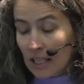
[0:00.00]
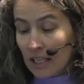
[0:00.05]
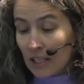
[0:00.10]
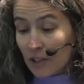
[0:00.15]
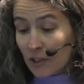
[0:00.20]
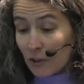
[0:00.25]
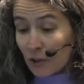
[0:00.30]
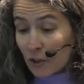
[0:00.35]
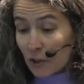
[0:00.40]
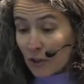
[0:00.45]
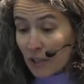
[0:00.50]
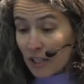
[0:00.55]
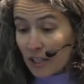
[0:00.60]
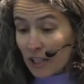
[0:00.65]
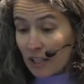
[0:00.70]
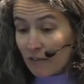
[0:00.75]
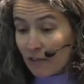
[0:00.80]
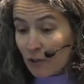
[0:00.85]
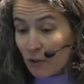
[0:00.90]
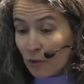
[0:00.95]
Les sciences
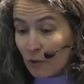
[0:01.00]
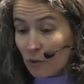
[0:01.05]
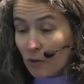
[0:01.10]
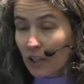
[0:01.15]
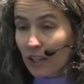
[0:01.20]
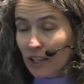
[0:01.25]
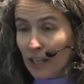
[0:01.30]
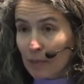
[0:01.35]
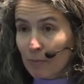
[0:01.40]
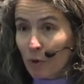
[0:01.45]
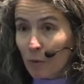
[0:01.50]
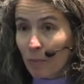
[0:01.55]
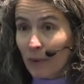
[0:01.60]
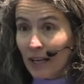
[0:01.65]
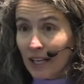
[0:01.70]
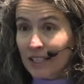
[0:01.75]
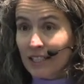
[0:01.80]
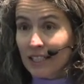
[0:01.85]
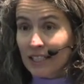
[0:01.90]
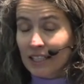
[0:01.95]
cognitives sont donc réellement
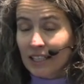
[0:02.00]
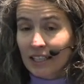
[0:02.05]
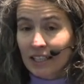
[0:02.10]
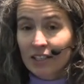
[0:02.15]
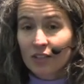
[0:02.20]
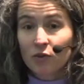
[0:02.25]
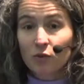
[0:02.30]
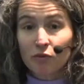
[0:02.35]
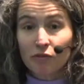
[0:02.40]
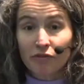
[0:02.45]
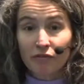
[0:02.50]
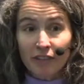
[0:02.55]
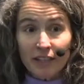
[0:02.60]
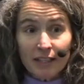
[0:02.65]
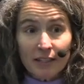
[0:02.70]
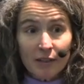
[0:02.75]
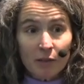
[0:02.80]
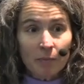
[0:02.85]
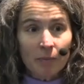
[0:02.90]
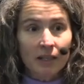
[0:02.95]
pratiquées, sont
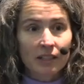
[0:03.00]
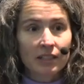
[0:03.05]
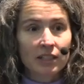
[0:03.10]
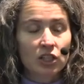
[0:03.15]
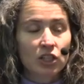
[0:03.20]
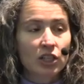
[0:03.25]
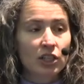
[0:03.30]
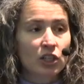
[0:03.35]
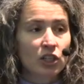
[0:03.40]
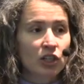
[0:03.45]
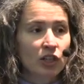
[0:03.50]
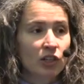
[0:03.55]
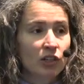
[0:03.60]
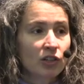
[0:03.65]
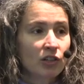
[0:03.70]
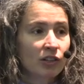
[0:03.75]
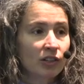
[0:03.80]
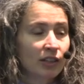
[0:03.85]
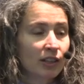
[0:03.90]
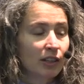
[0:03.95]
faites par des
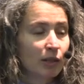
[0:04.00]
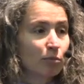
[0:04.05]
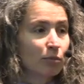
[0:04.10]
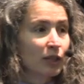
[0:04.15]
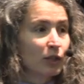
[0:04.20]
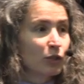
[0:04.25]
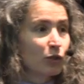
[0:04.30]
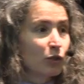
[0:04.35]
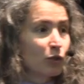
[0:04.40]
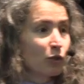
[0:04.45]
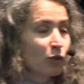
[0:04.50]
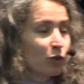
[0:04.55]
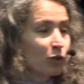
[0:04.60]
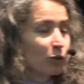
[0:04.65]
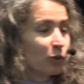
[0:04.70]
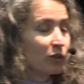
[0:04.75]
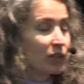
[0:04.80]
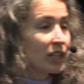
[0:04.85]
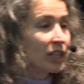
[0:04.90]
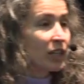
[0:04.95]
chercheurs qui, bien sûr,
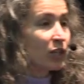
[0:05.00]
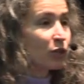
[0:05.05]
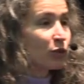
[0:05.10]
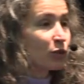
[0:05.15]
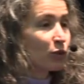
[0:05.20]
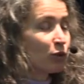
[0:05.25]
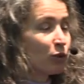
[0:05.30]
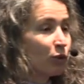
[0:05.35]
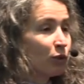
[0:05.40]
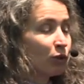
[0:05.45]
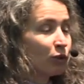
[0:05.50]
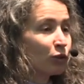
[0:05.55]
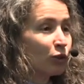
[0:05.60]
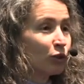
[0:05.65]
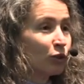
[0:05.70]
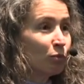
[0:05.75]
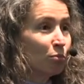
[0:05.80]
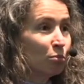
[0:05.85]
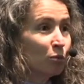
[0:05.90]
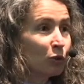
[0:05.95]
sont issus
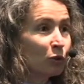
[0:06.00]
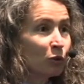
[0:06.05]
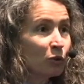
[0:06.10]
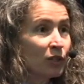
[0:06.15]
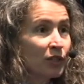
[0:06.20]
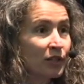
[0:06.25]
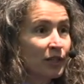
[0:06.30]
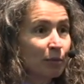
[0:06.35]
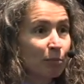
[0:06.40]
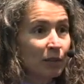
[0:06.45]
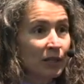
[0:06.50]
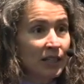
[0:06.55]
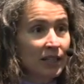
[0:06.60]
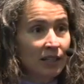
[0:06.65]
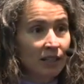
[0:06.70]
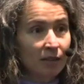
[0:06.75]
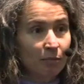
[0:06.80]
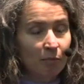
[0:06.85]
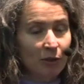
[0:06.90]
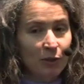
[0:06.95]
de
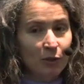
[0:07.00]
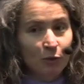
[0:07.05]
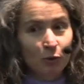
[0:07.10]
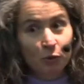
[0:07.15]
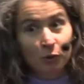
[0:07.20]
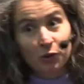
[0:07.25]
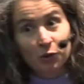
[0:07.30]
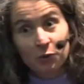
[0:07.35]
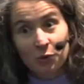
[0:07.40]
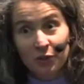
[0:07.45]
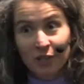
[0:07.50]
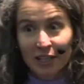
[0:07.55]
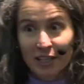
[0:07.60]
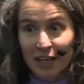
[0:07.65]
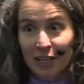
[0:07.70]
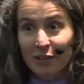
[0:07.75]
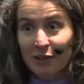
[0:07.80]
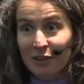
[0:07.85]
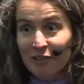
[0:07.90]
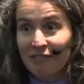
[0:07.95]
monodisciplines, parce qu'on doit tous
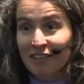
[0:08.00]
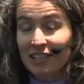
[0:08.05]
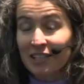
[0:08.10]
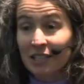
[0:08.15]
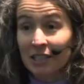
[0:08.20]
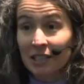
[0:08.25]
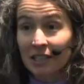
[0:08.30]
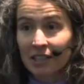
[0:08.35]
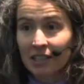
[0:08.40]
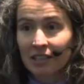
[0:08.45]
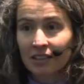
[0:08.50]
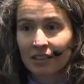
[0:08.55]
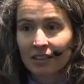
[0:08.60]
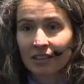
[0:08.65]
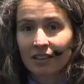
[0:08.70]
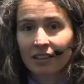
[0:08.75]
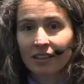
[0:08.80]
aller à l'université.